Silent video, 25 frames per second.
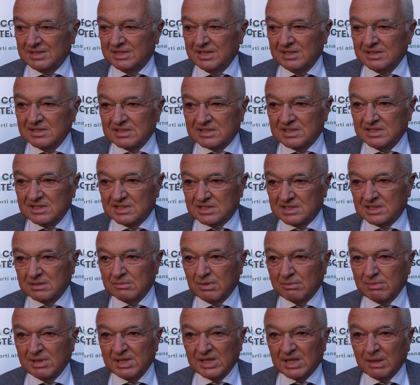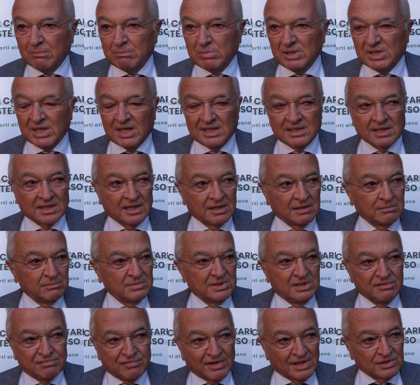densissimamente abitata, che
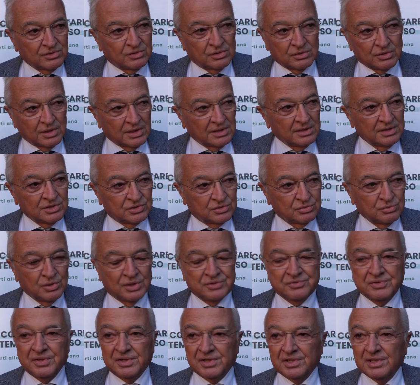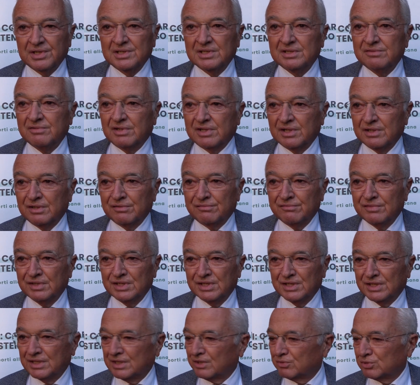di fatto non ha nessuna alternativa che non
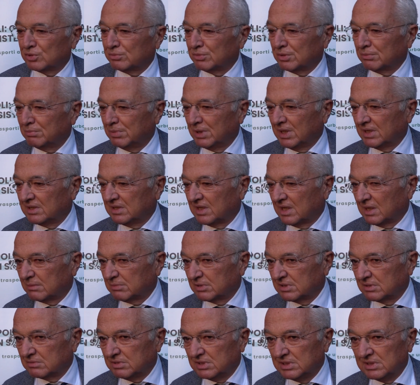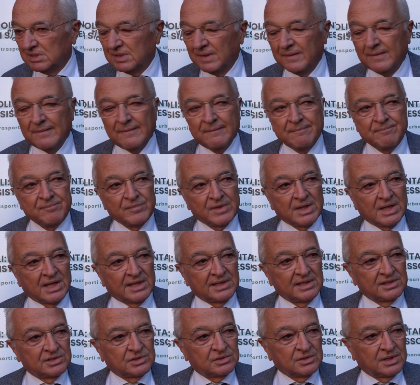venire in automobile a Napoli. Quindi
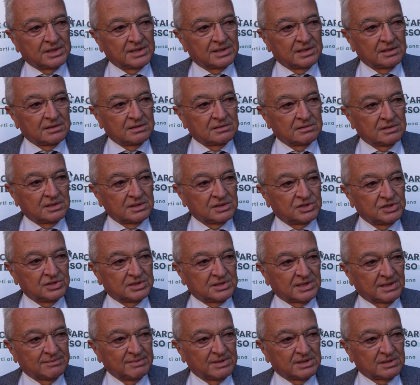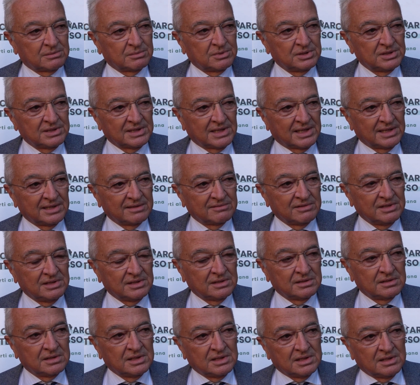adesso anche con la città metropolitana,
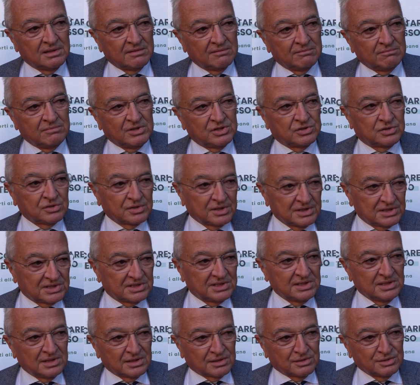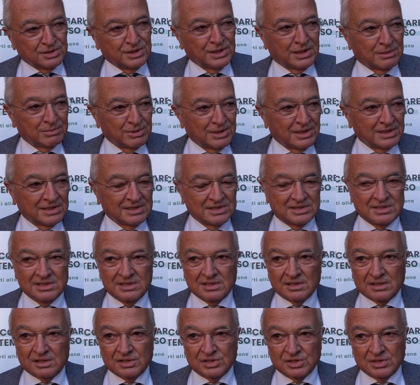quindi, visto che il sindaco di Napoli è anche
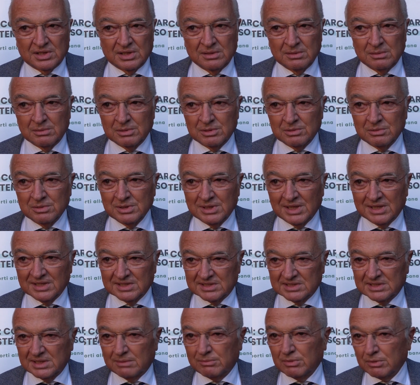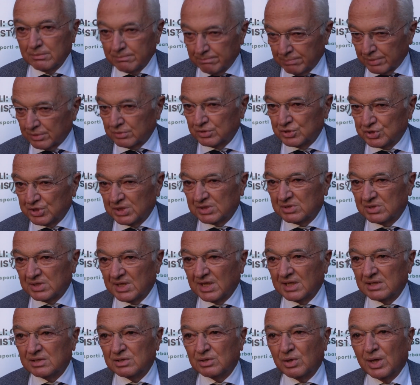sindaco della città metropolitana, stiamo
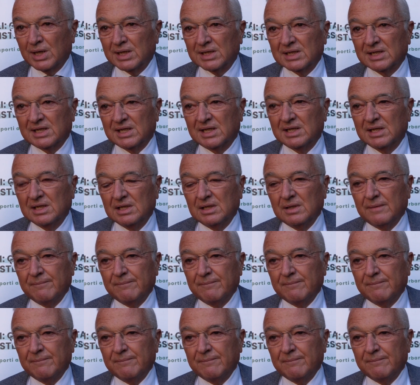progettando anche